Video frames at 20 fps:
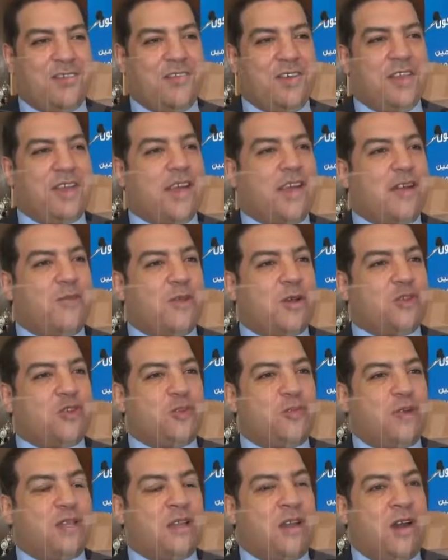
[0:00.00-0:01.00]
فده كان
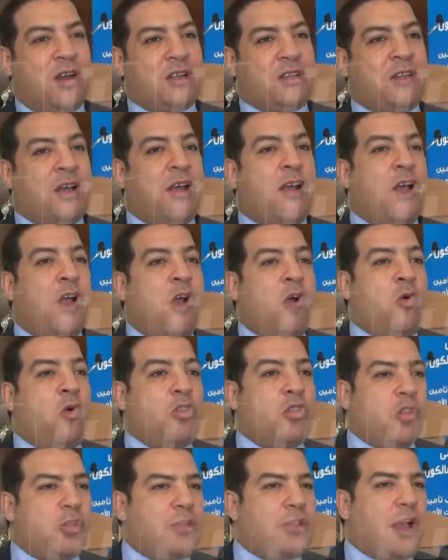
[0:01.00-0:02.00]
مقصود بيه النهارده
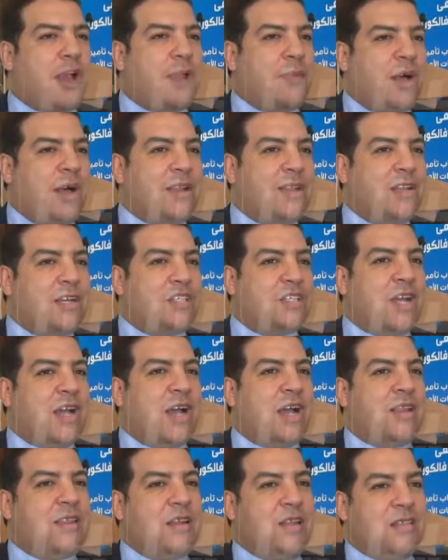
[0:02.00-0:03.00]
ونرد على بعض
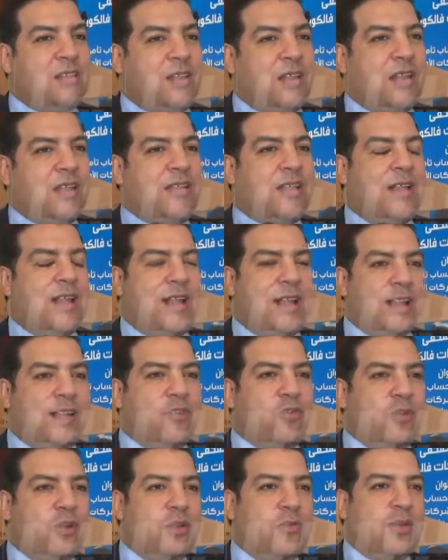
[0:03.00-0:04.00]
الشائعات اللي طلعت اللي قال
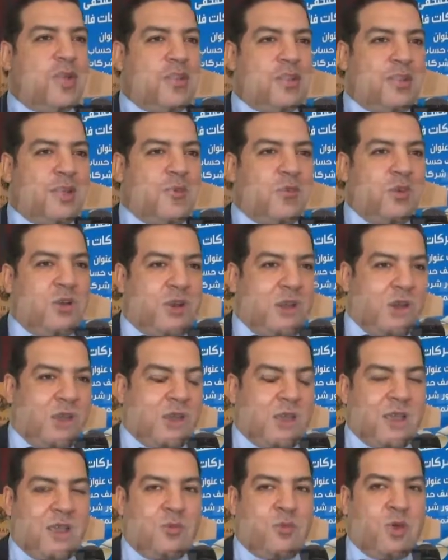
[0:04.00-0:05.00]
دول اللي بينتموا
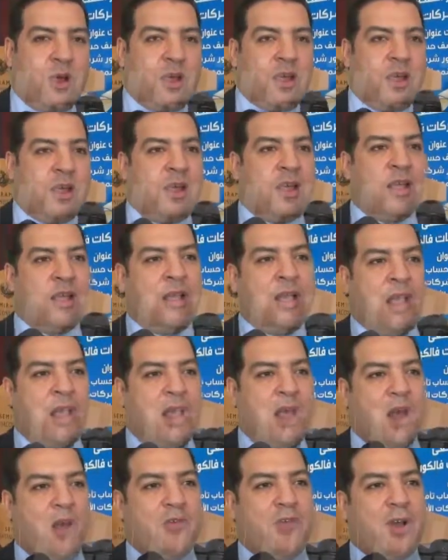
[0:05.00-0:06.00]
لجهه معينه
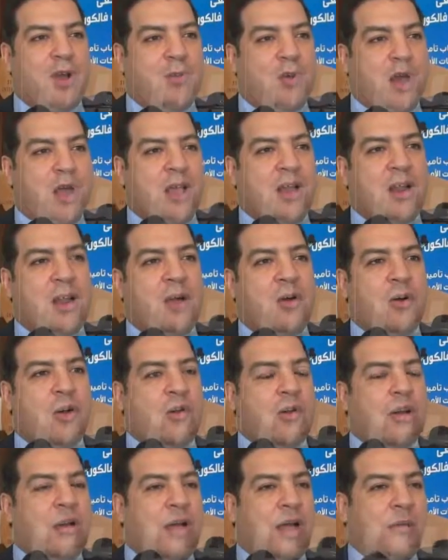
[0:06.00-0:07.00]
او فئه معينه او
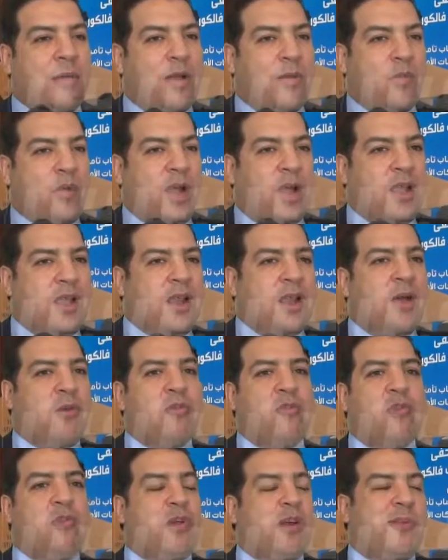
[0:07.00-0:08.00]
رجل اعمال معين او
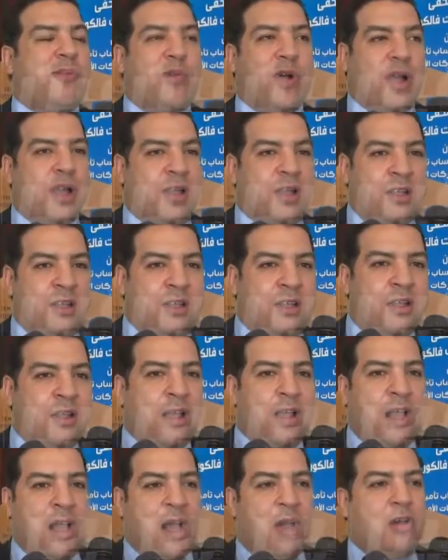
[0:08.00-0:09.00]
دول غير مؤهلين
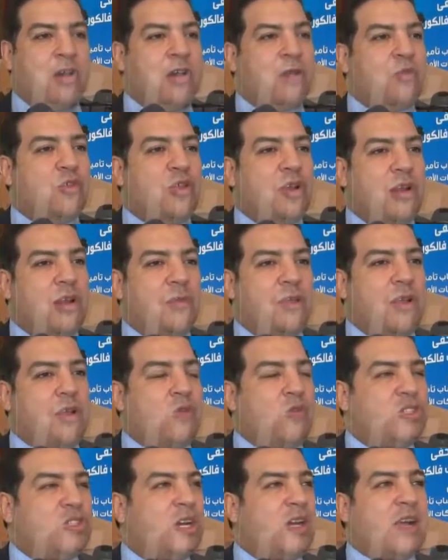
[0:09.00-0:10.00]
او غير مدربين
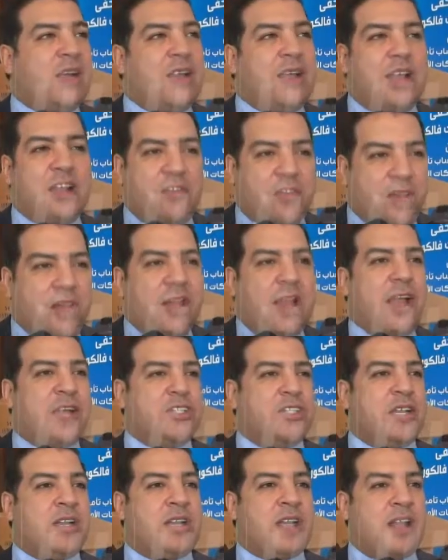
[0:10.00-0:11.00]
والشركه دي جت فجاه
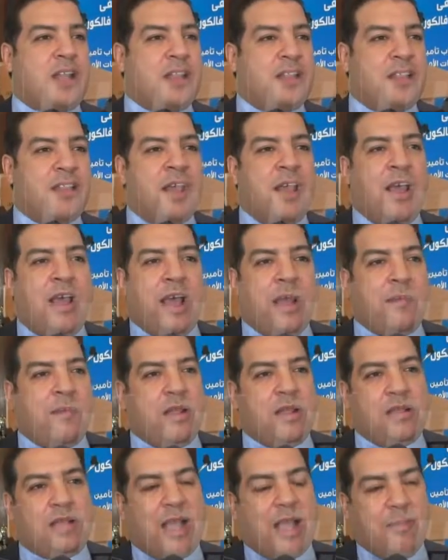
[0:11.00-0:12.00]
عشان كانت
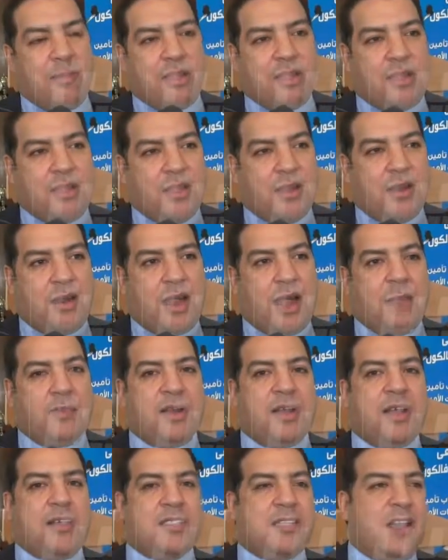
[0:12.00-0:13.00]
امنت حمله
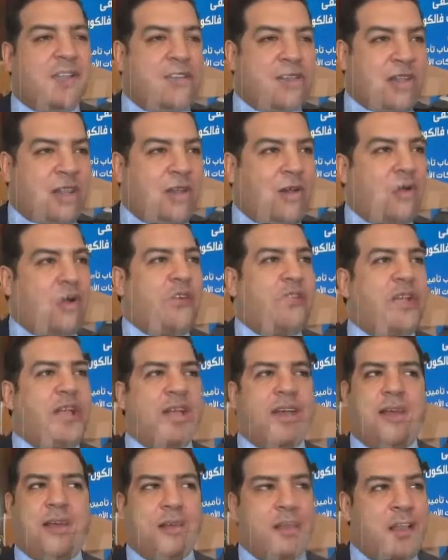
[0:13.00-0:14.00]
حمله رئاسيه فطلعوها
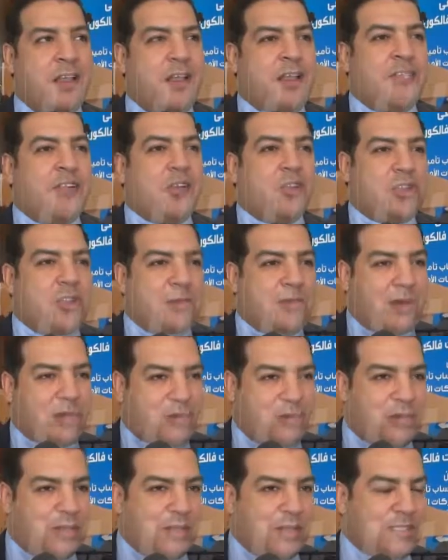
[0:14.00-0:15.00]
فجاه فكنت
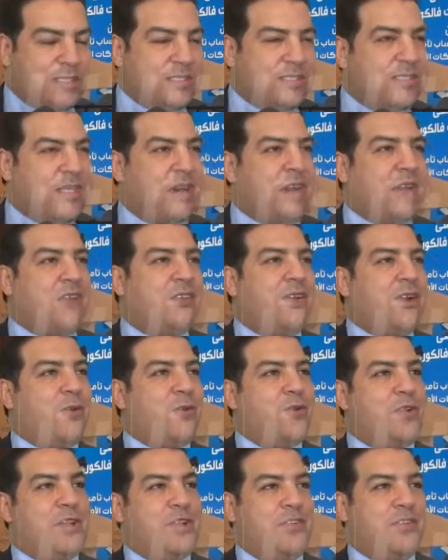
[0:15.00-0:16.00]
بقول بس تاريخ
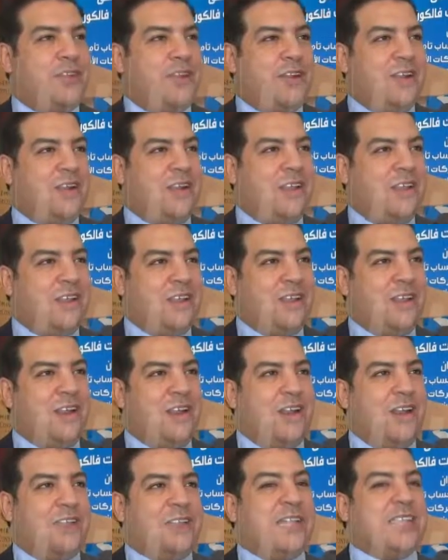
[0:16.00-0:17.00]
فالكون ايه في
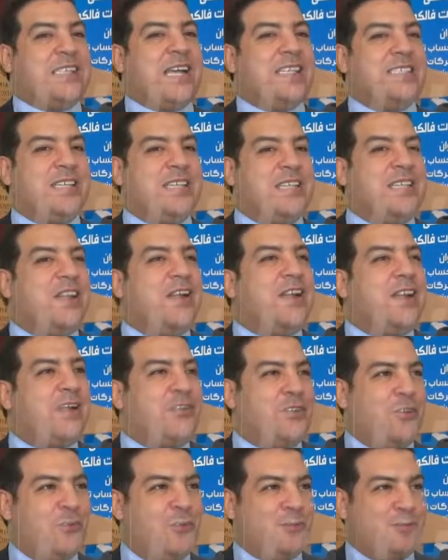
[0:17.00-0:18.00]
التسع سنين اللي احنا
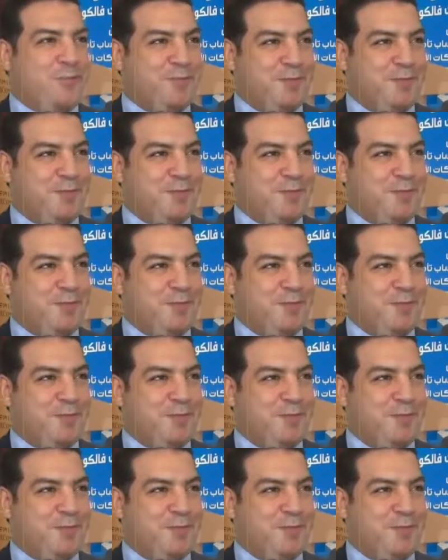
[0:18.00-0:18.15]
فيهم